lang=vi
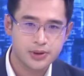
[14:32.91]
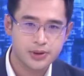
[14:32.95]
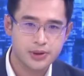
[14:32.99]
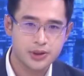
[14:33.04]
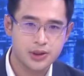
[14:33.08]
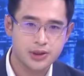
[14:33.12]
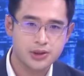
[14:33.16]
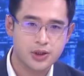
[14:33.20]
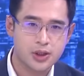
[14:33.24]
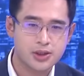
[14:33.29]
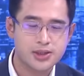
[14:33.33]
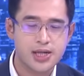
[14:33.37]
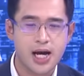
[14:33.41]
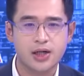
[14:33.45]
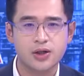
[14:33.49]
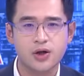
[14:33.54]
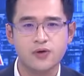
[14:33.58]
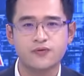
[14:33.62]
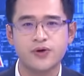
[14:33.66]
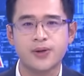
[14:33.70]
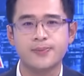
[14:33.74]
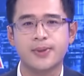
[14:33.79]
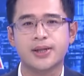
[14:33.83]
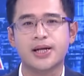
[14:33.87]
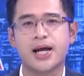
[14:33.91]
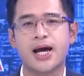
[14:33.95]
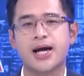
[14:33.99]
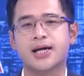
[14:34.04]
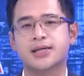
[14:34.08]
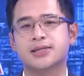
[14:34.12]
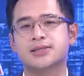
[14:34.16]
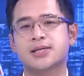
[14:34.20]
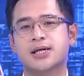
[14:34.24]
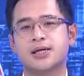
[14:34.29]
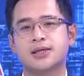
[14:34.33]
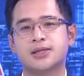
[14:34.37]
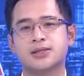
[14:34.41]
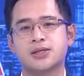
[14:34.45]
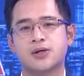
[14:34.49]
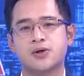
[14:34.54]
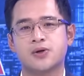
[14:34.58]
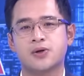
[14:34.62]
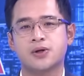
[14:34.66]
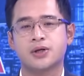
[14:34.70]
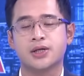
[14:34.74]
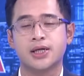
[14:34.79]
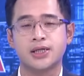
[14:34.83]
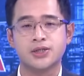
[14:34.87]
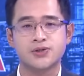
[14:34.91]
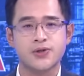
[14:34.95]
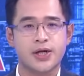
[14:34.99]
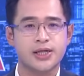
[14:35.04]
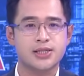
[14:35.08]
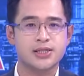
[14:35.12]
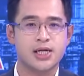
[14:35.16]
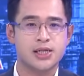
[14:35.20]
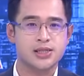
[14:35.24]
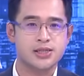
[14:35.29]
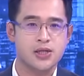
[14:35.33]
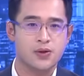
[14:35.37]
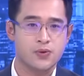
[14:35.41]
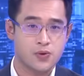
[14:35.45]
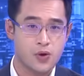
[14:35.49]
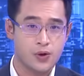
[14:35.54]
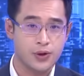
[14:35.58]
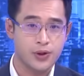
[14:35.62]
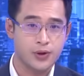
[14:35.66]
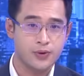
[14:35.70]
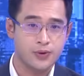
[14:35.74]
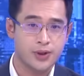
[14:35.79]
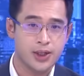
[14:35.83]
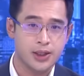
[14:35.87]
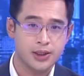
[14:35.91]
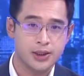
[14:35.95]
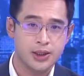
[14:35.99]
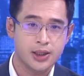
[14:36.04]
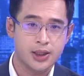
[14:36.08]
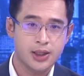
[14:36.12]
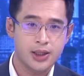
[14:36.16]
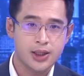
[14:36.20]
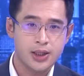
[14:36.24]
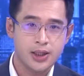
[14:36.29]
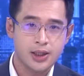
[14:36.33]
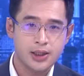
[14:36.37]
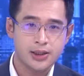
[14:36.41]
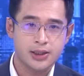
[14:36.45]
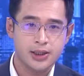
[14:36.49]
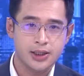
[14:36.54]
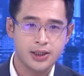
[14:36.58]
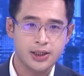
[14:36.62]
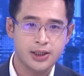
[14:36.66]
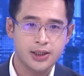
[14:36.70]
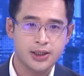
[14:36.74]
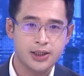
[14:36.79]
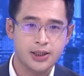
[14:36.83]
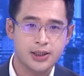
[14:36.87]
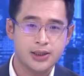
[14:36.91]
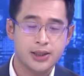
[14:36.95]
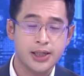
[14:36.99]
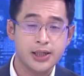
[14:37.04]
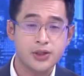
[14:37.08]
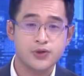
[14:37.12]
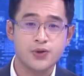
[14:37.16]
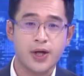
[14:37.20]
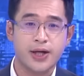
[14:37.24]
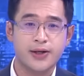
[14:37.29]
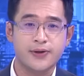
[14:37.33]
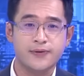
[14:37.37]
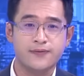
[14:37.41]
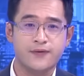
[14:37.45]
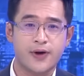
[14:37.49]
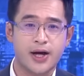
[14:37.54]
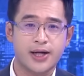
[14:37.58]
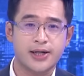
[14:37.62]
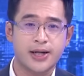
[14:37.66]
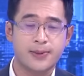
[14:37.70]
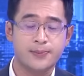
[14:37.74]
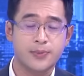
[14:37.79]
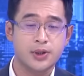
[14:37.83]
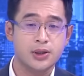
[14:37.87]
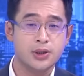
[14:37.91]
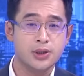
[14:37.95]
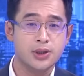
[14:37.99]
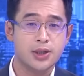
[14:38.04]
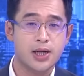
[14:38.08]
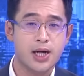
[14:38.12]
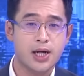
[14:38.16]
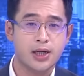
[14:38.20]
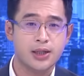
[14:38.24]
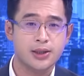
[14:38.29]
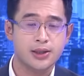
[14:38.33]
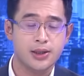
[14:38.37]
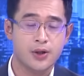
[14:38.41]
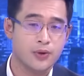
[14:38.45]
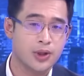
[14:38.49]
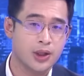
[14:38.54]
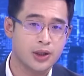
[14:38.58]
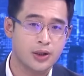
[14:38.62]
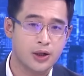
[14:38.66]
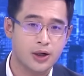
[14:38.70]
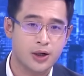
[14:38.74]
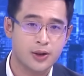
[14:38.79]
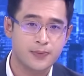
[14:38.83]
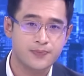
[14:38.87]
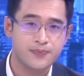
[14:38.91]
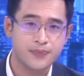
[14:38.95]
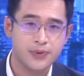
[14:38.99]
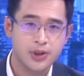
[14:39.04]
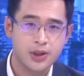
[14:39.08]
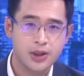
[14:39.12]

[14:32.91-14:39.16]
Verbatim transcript: Nhưng rõ ràng đối với mặt hàng xăng dầu, kinh doanh xăng dầu có điều kiện thì kinh doanh phải đáp ứng các điều kiện đó.